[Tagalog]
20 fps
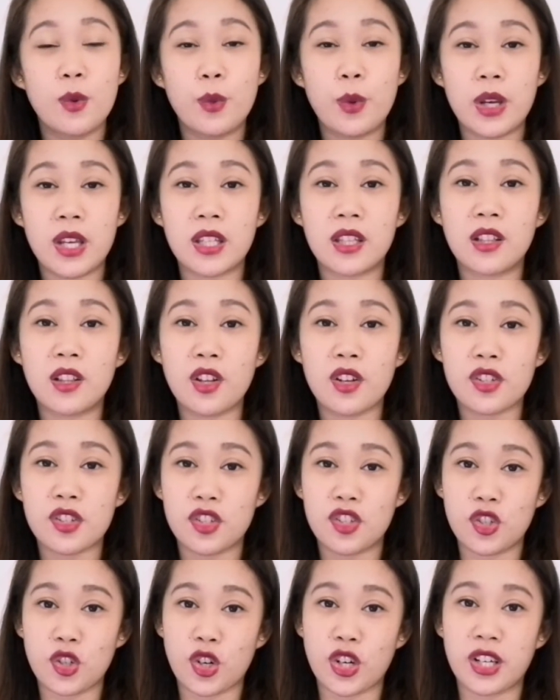weight
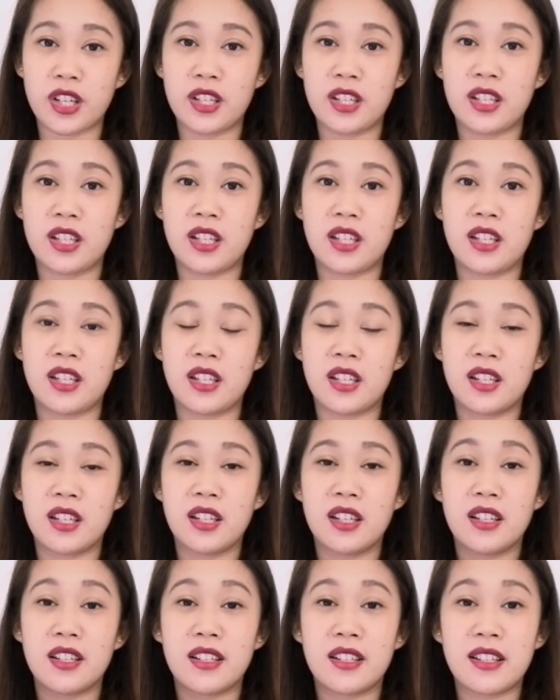loss journey
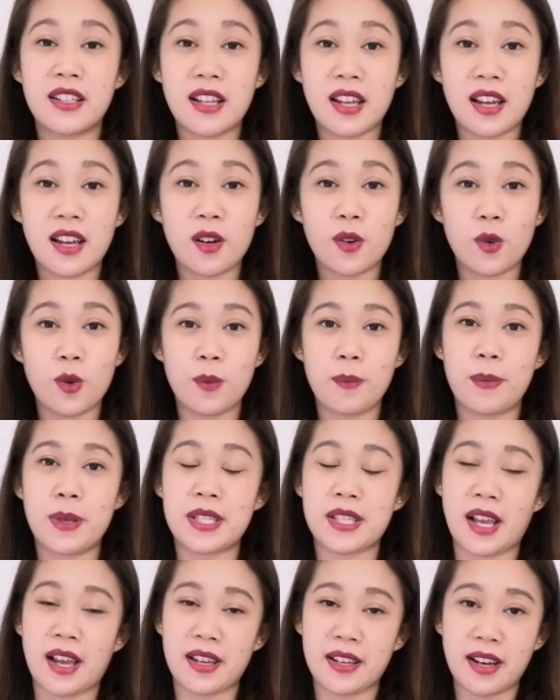na
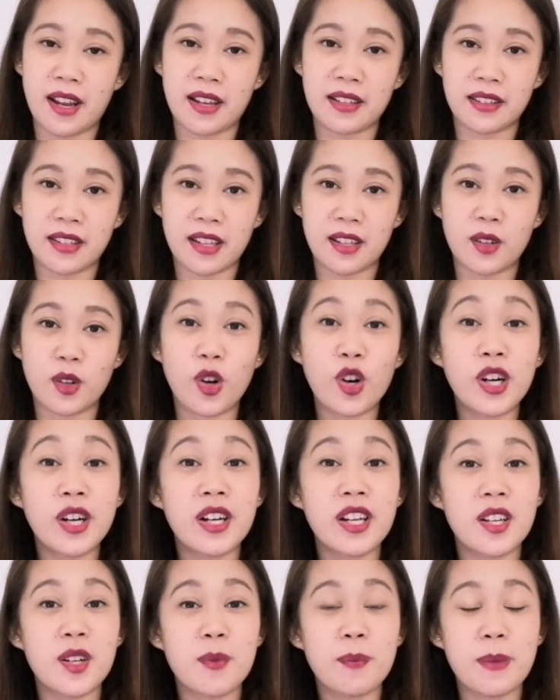uumpisahan natin or
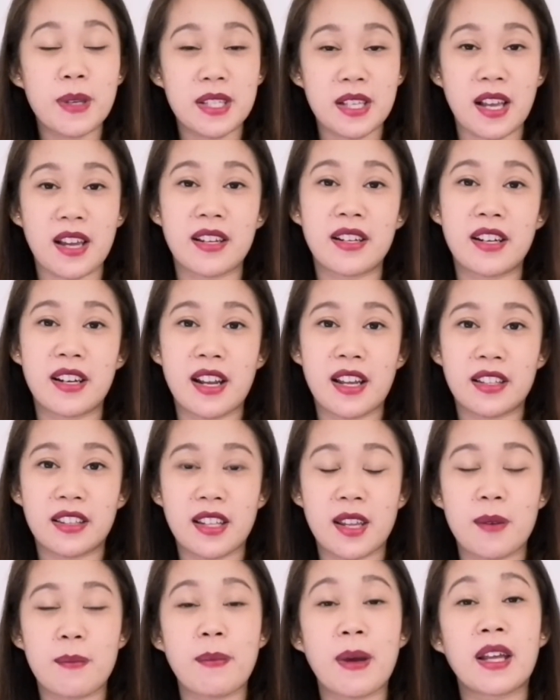inumpisahan na
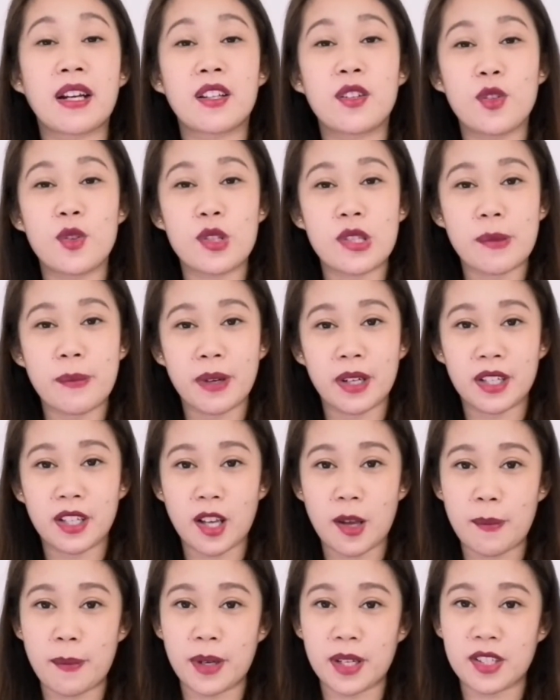natin para dun sa
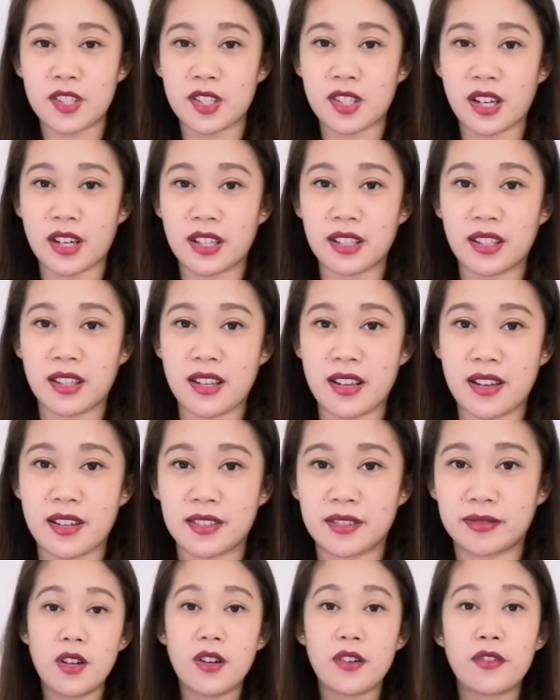mga nakapag-start na.
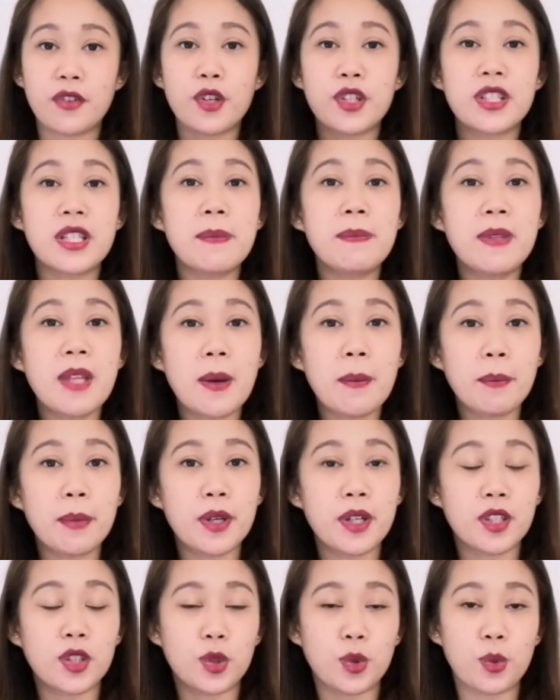For tip
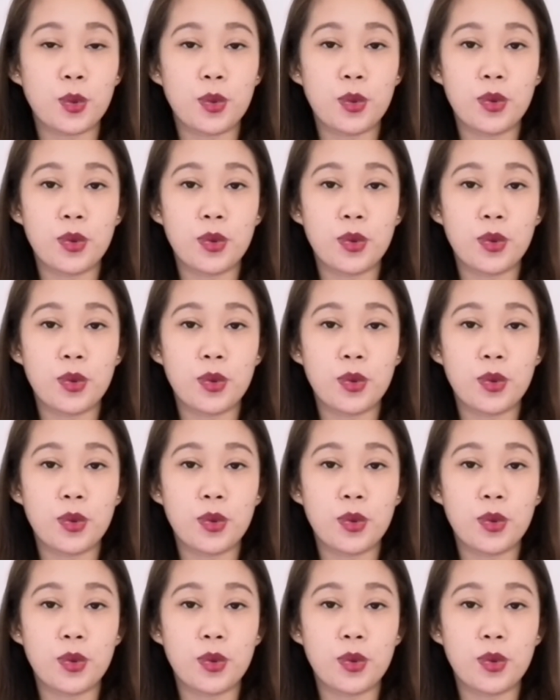number 2,